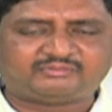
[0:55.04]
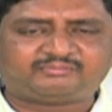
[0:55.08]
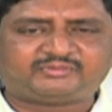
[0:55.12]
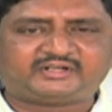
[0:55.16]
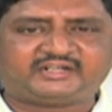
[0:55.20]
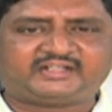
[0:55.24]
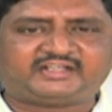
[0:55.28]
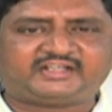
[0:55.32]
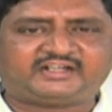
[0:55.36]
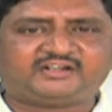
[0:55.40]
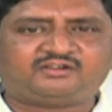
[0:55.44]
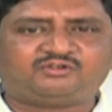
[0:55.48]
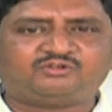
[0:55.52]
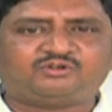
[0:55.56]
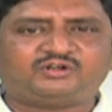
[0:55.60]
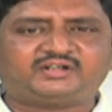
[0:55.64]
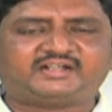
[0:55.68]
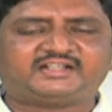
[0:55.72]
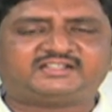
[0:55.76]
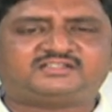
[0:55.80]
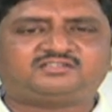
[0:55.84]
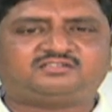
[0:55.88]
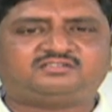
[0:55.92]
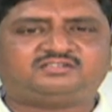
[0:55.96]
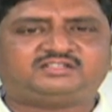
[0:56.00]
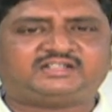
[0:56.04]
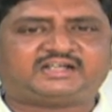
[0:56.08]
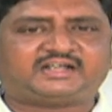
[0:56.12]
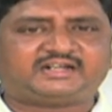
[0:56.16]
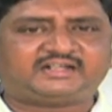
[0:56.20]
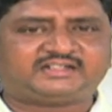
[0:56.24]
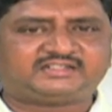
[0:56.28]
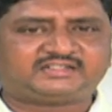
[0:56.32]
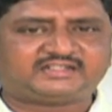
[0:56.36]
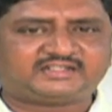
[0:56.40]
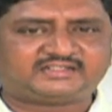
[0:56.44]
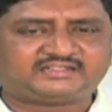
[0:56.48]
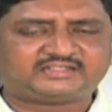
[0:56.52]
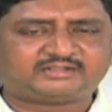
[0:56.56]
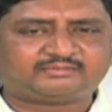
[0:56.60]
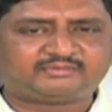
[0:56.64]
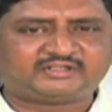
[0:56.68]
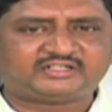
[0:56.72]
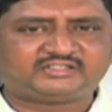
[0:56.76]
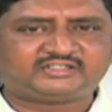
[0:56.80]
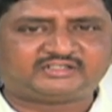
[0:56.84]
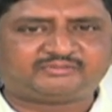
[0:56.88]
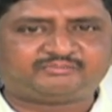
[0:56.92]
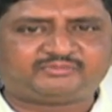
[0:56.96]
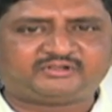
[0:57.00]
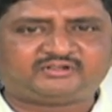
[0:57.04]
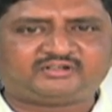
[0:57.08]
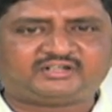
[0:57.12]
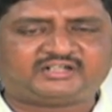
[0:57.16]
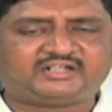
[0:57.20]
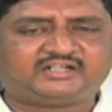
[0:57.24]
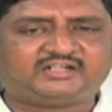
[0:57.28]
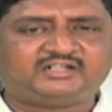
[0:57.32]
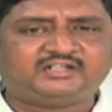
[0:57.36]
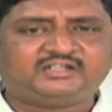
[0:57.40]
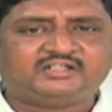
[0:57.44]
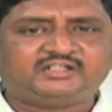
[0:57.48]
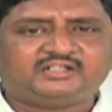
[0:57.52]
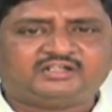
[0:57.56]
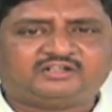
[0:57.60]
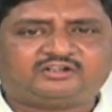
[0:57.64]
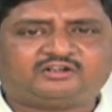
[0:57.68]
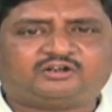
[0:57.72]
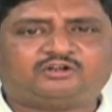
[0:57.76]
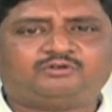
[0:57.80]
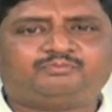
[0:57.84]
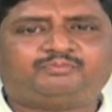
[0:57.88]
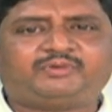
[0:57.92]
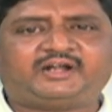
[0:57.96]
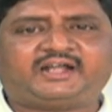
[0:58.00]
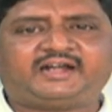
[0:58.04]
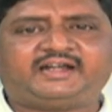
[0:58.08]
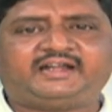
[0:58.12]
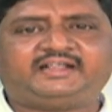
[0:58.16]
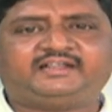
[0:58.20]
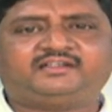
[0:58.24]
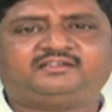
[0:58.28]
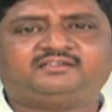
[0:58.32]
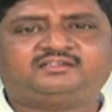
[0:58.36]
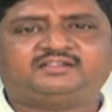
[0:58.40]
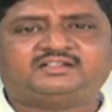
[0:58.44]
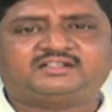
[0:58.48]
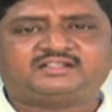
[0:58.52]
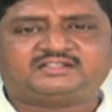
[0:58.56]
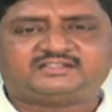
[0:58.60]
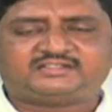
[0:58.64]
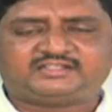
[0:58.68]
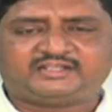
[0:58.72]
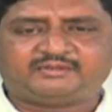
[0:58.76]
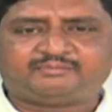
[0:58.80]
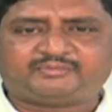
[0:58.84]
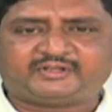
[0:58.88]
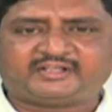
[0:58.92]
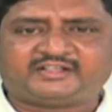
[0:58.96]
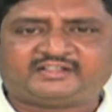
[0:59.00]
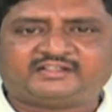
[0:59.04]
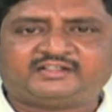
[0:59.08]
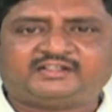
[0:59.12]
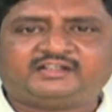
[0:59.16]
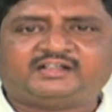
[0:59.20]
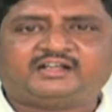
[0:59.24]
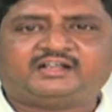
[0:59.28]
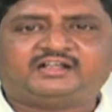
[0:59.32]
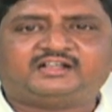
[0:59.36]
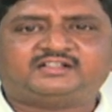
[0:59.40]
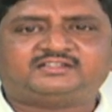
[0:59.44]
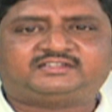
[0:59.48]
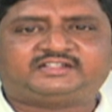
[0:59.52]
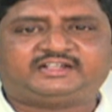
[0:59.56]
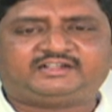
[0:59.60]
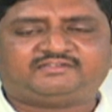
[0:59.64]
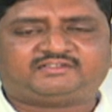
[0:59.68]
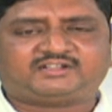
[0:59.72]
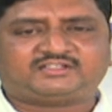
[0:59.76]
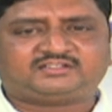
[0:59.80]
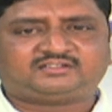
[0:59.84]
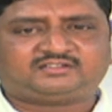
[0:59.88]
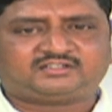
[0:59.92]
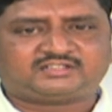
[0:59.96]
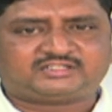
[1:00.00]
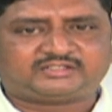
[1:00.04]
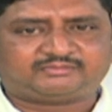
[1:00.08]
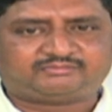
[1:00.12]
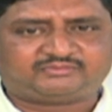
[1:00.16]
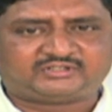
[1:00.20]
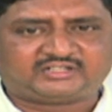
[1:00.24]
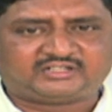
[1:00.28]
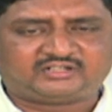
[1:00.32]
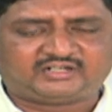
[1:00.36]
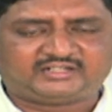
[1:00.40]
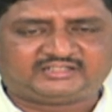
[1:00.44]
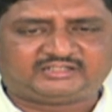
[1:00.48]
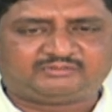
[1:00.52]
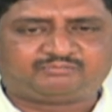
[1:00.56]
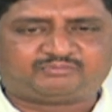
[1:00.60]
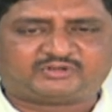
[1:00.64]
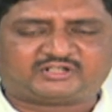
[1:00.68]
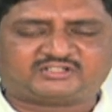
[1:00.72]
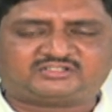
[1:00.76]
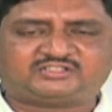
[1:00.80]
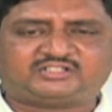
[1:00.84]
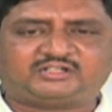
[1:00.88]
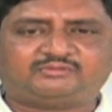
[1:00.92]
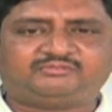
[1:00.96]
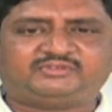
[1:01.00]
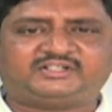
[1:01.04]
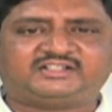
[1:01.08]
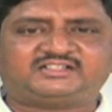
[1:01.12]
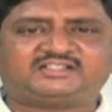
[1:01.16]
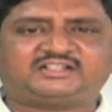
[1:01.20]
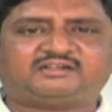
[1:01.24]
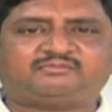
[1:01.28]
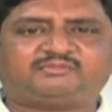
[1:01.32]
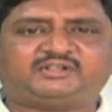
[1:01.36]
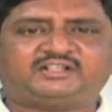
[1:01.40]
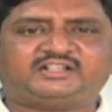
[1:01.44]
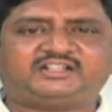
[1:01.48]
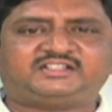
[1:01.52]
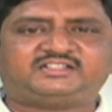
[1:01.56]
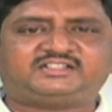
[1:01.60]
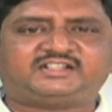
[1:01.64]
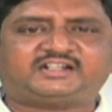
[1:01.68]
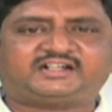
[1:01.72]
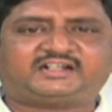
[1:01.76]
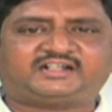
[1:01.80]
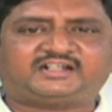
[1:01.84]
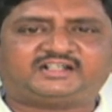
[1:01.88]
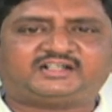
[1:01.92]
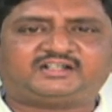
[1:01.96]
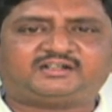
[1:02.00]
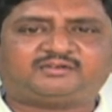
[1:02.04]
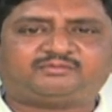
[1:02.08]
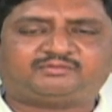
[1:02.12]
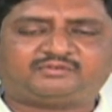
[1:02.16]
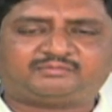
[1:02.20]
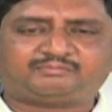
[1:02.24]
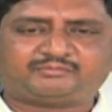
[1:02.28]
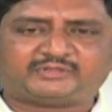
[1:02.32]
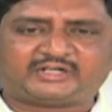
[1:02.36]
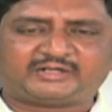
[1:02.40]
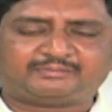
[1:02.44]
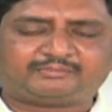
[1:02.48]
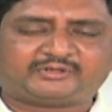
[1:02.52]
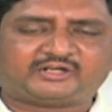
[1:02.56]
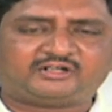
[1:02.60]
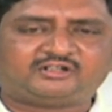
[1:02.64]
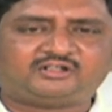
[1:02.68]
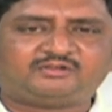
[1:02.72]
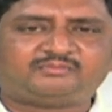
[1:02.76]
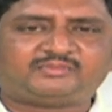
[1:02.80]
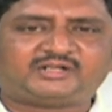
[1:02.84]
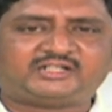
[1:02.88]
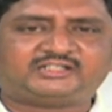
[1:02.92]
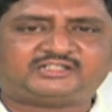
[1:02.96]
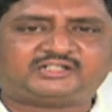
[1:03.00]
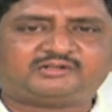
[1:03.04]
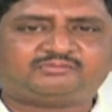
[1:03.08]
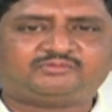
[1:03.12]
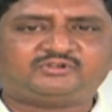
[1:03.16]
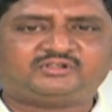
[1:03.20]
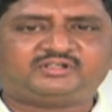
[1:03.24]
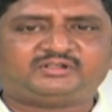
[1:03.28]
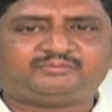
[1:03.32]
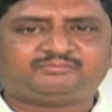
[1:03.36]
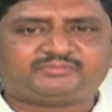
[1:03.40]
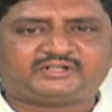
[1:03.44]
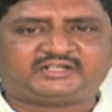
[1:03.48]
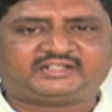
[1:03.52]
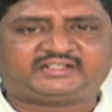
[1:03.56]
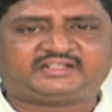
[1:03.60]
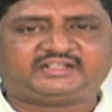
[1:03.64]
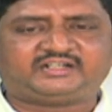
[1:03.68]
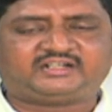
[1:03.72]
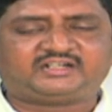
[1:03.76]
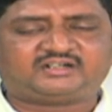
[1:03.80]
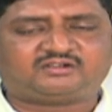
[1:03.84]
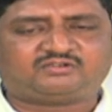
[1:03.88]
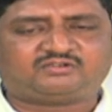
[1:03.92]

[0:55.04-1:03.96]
ఇప్పటికే నోటీసులు జారీ చేశామని చెప్పి కూడా టౌన్ ప్లానింగ్ సిపి శ్రీనివాస్ కూడా చెప్తున్నారు అయితే ప్రస్తుతం దీనికి సంబంధించి అక్కడ పనులు మాత్రము ఇప్పటికీ ఇంకా